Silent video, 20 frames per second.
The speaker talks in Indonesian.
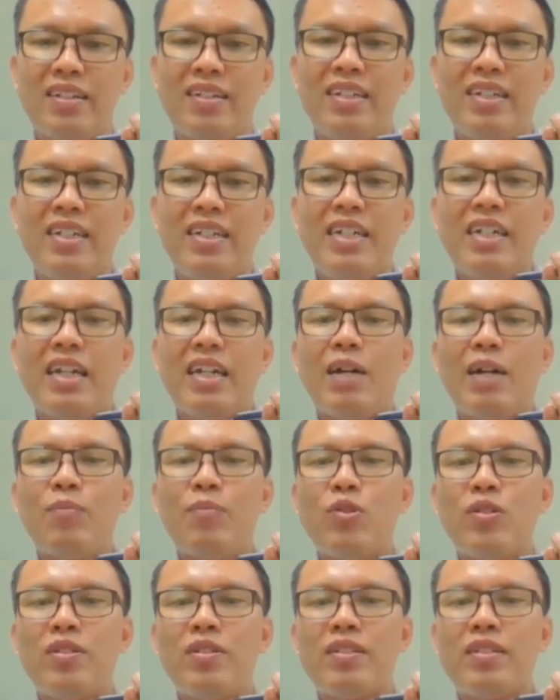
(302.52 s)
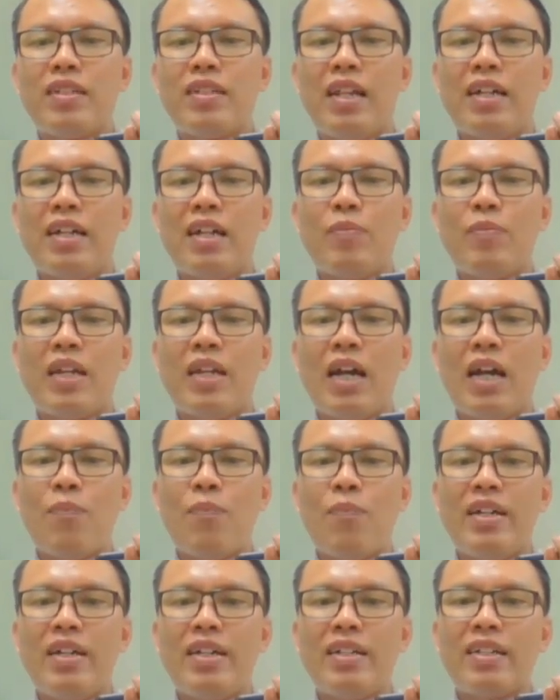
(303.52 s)
Mm -hmm. Namun setelah kami
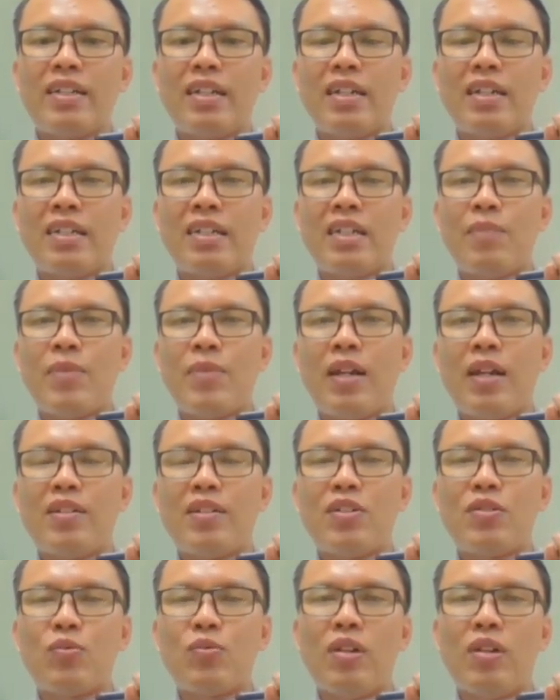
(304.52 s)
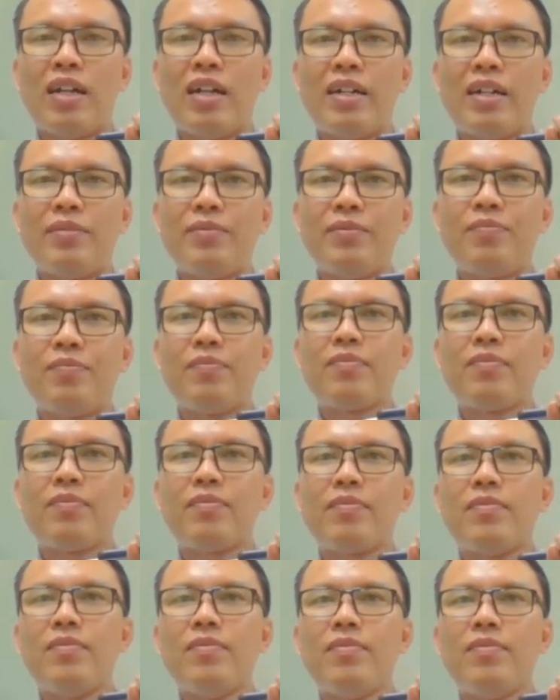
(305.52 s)
update dan kami analisis ulang
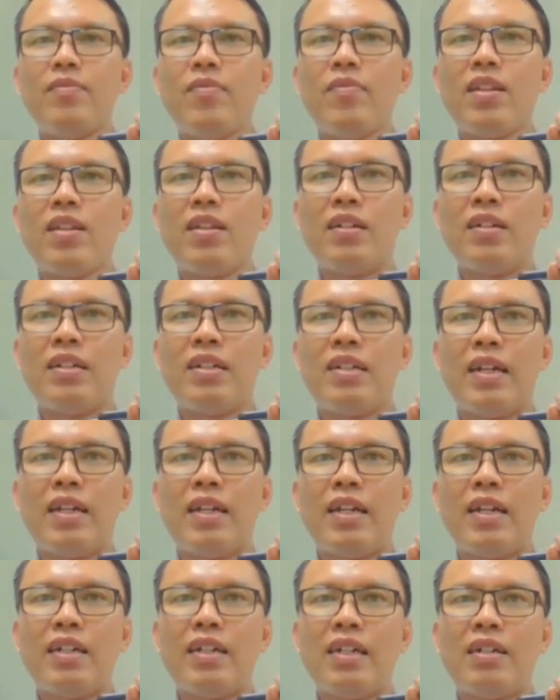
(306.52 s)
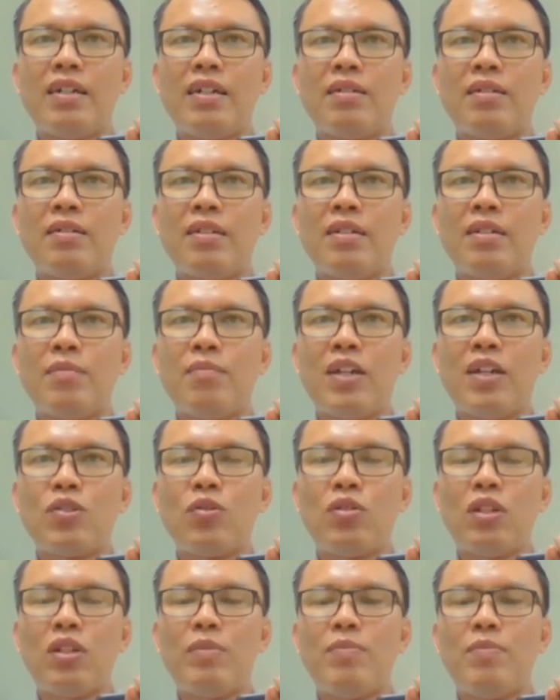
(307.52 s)
uh, dengan data yang uh,
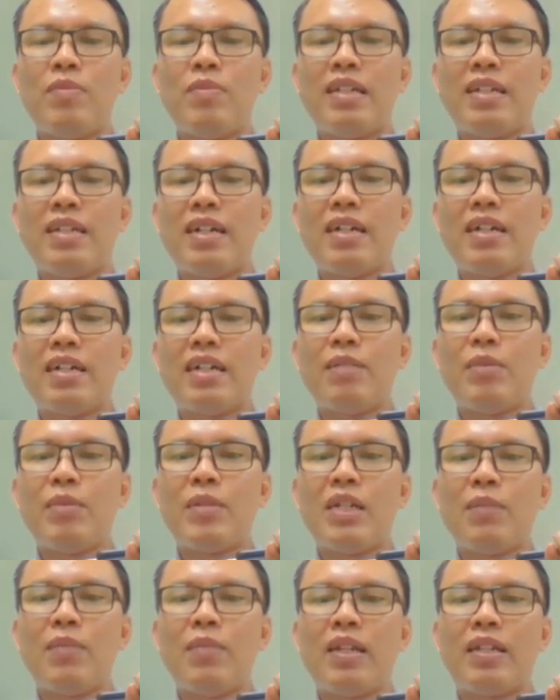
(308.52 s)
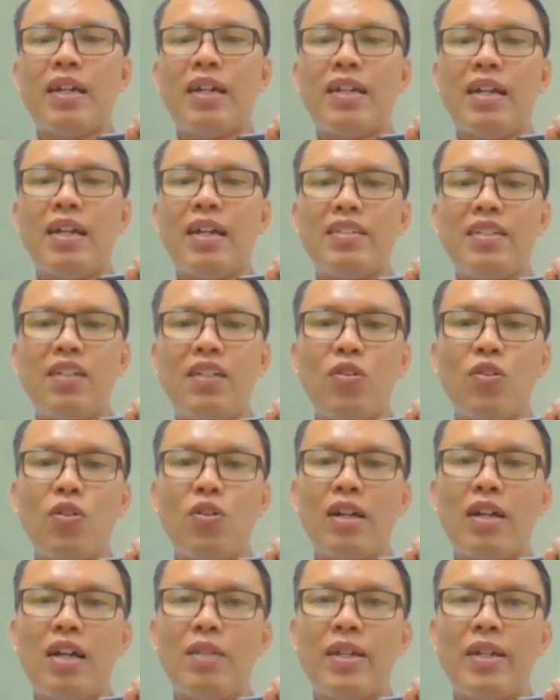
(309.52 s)
masuk lebih banyak, kami mendapatkan hasil
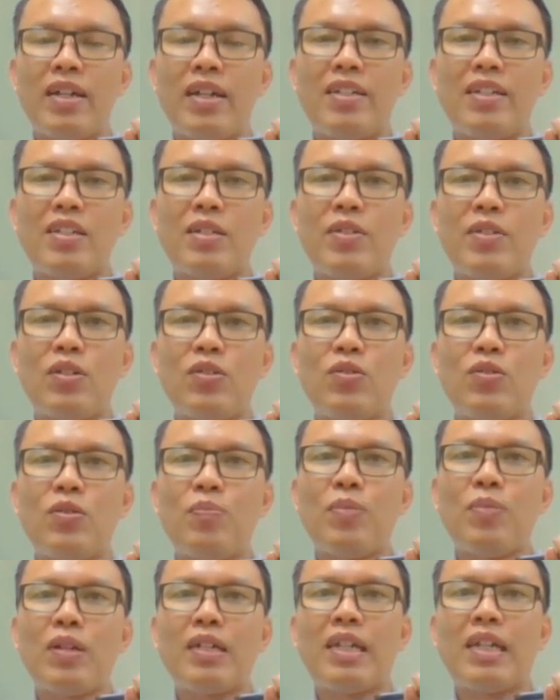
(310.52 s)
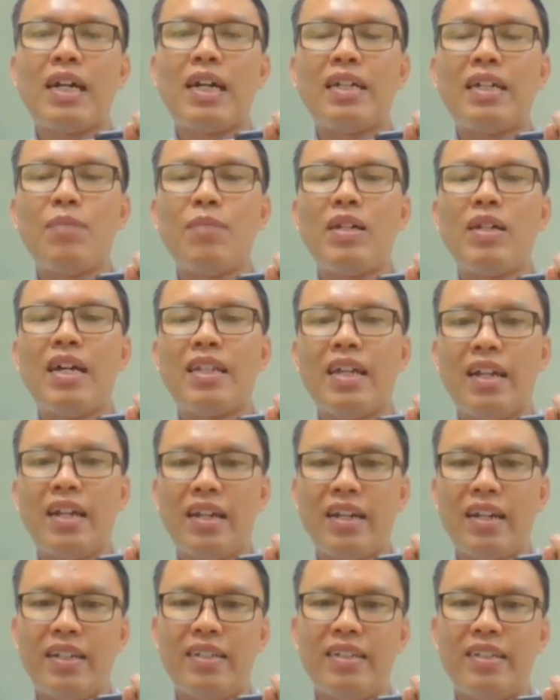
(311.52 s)
vokal mekanisme itu pergerakannya
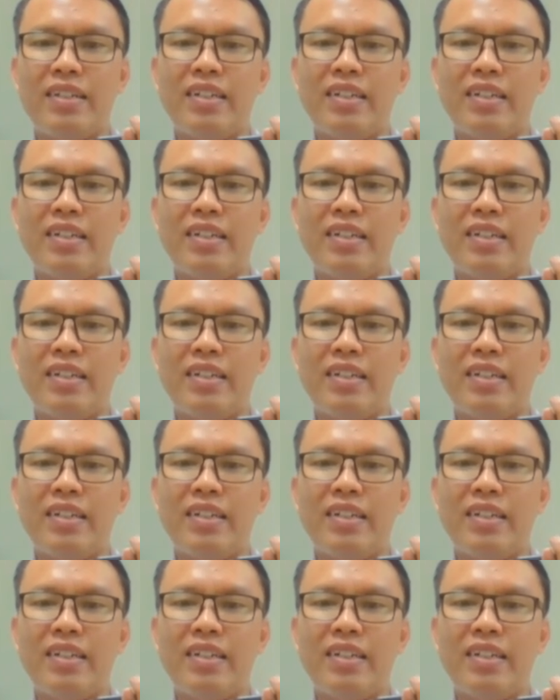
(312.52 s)
mendatar. Ya.